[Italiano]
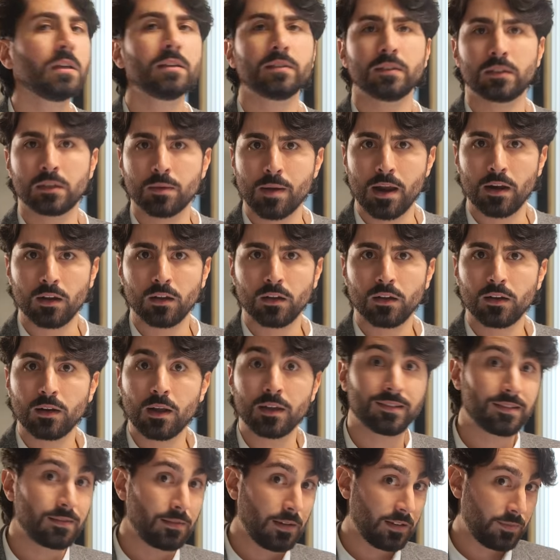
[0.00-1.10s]
Una settimana.
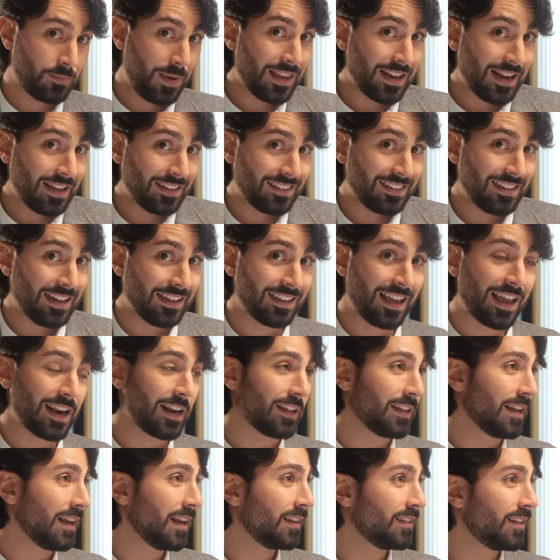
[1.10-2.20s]
La, la Spagna è la, la,
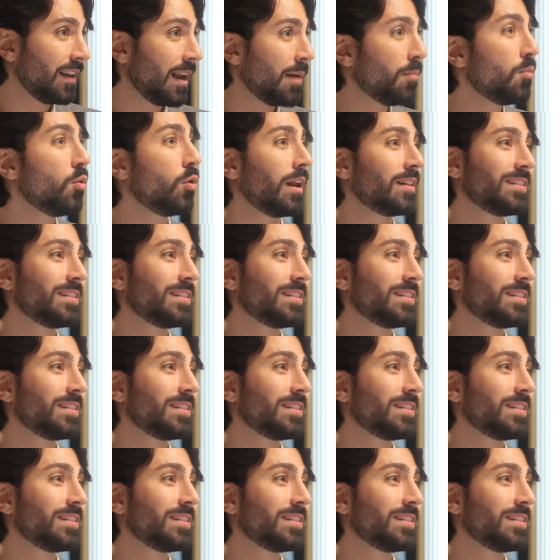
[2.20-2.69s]
terra del, dell'amore,